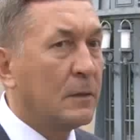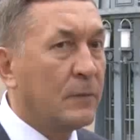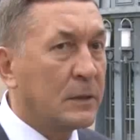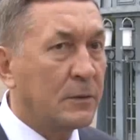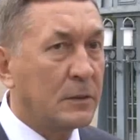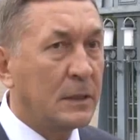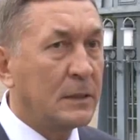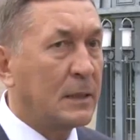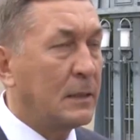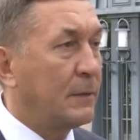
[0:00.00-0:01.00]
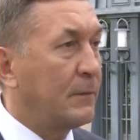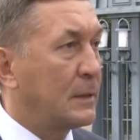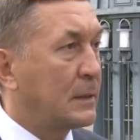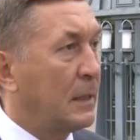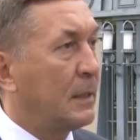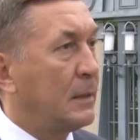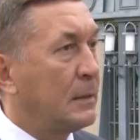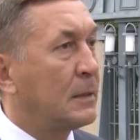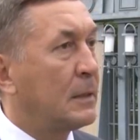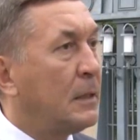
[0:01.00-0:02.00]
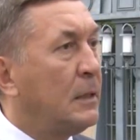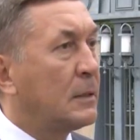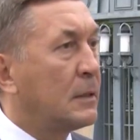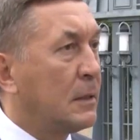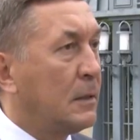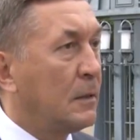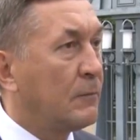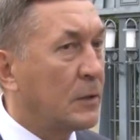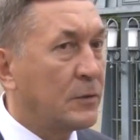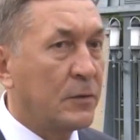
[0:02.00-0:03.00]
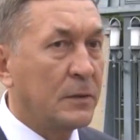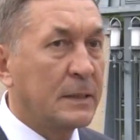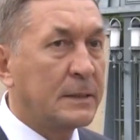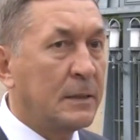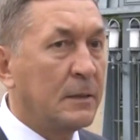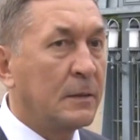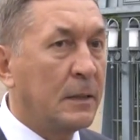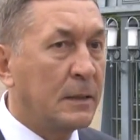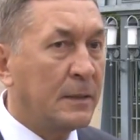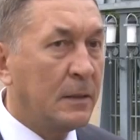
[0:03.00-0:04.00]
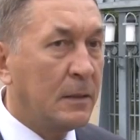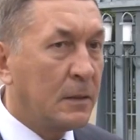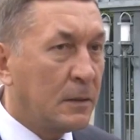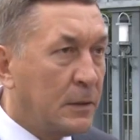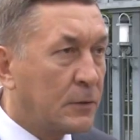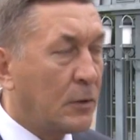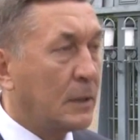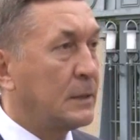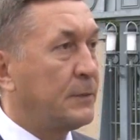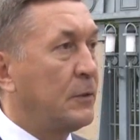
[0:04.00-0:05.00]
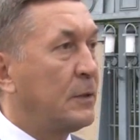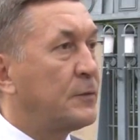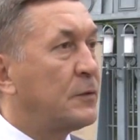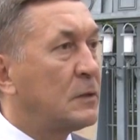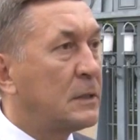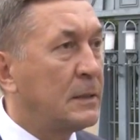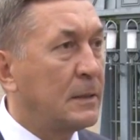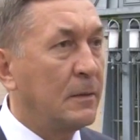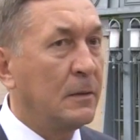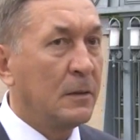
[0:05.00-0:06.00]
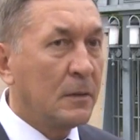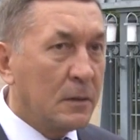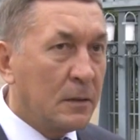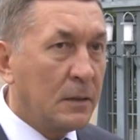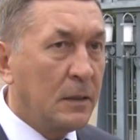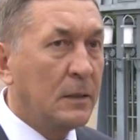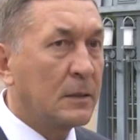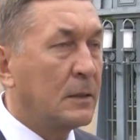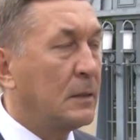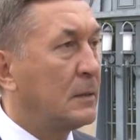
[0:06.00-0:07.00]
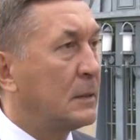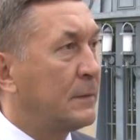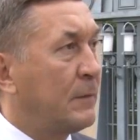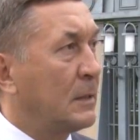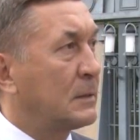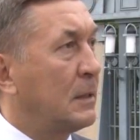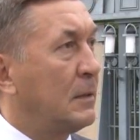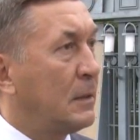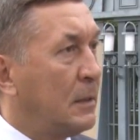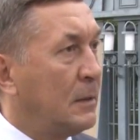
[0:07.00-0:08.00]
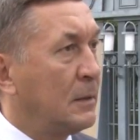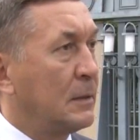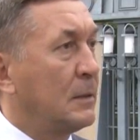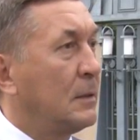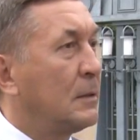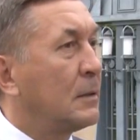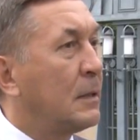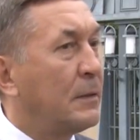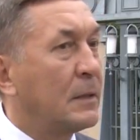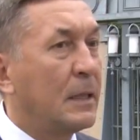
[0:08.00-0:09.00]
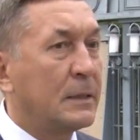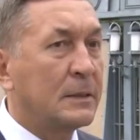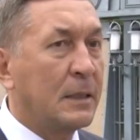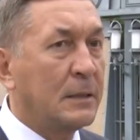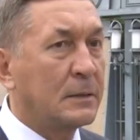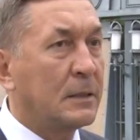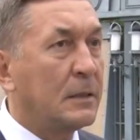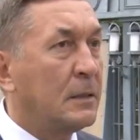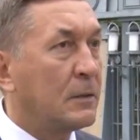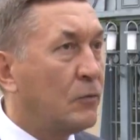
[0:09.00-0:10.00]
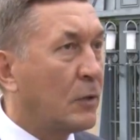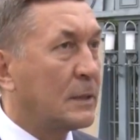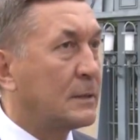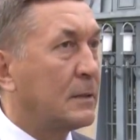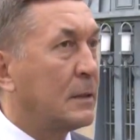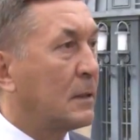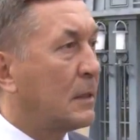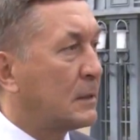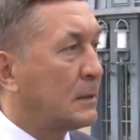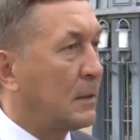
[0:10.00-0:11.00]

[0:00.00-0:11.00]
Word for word: Воздушно-десантные войска – это элита вооруженных сил. Это не только сегодня, всю жизнь э, элитой назывался, элитой, э, наверное, останется, и гордость – это наша